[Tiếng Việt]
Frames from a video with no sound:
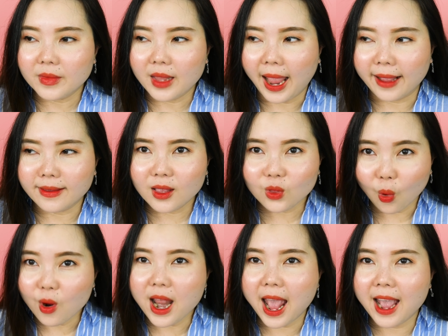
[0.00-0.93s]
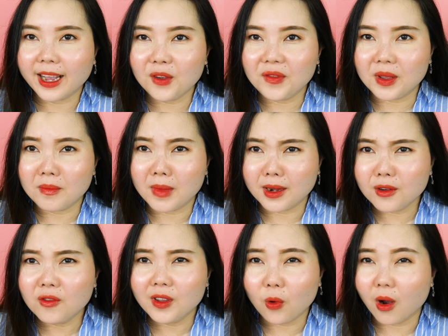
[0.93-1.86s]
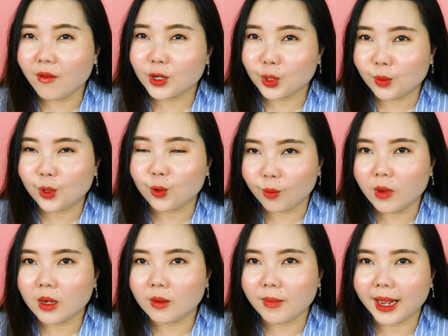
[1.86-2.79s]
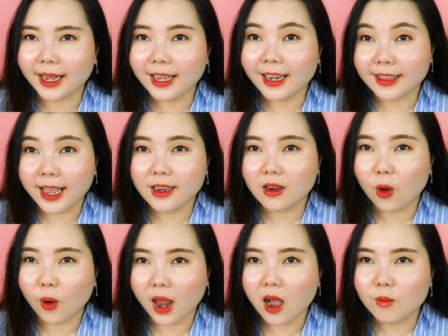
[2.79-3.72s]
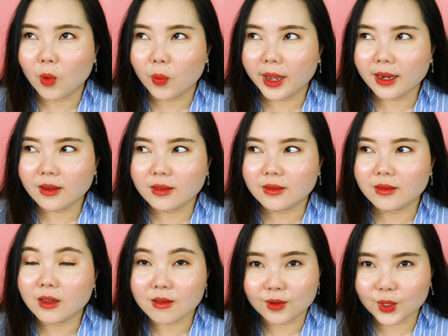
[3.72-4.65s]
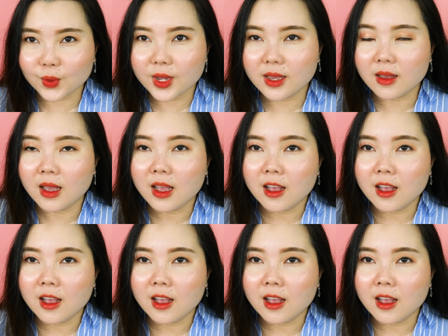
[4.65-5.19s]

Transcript: hạn chế tối đa cái việc mà đưa vi khuẩn vào trong người của mình bằng cách là thay đồ lót một cách thường xuyên